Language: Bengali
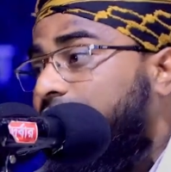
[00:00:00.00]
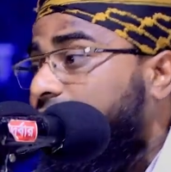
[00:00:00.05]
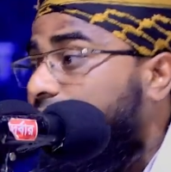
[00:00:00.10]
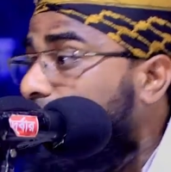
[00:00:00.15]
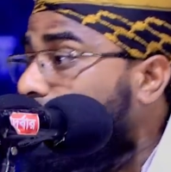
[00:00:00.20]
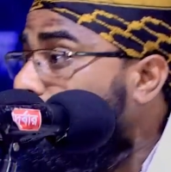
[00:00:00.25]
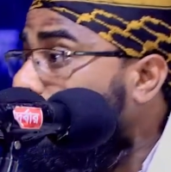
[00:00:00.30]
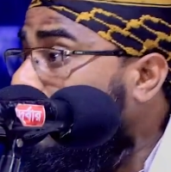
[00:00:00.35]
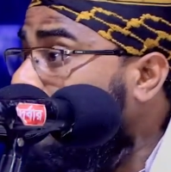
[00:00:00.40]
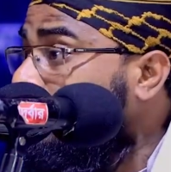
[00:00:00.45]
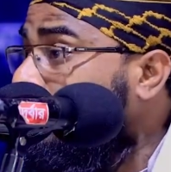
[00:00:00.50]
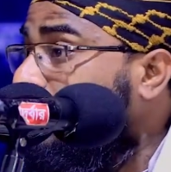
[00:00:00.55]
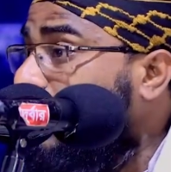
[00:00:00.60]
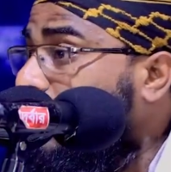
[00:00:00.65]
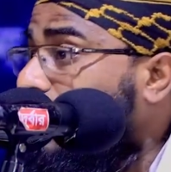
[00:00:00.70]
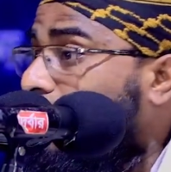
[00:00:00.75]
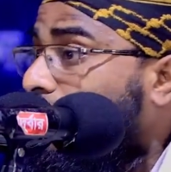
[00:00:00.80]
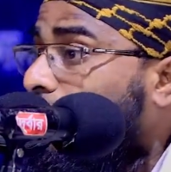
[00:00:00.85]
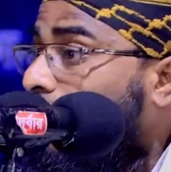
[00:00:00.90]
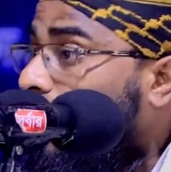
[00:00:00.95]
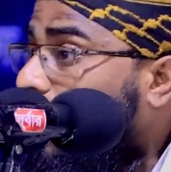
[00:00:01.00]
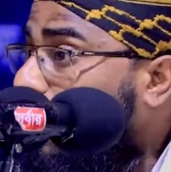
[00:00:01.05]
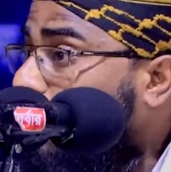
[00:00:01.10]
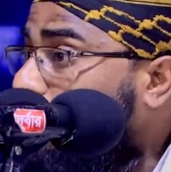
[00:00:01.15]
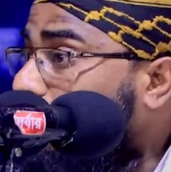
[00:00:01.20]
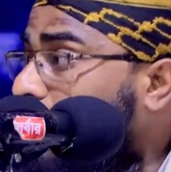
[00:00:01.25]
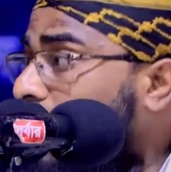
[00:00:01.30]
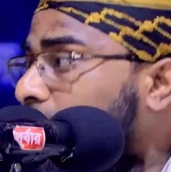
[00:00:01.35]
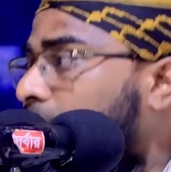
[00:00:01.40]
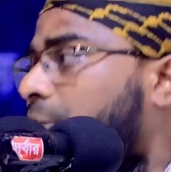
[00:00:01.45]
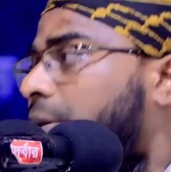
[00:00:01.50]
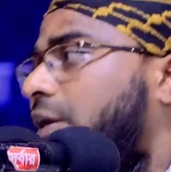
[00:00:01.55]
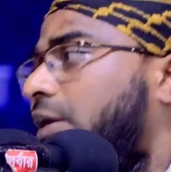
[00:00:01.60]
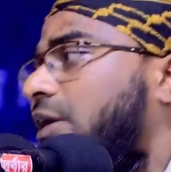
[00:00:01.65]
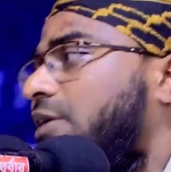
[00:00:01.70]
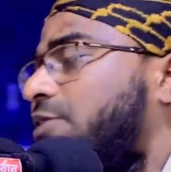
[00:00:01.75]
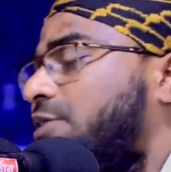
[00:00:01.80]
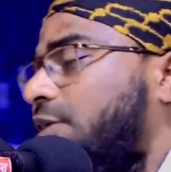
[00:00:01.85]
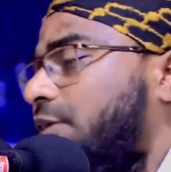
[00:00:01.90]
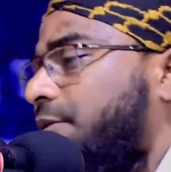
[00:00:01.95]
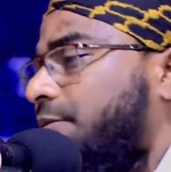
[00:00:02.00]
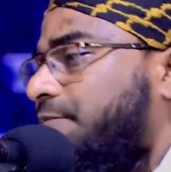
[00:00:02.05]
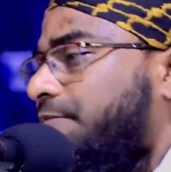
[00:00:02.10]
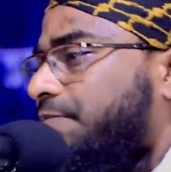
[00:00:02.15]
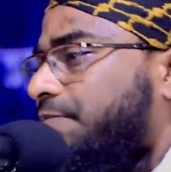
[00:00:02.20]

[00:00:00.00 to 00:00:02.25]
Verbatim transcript: এরা সন্তানের হক মা বাবার কাছে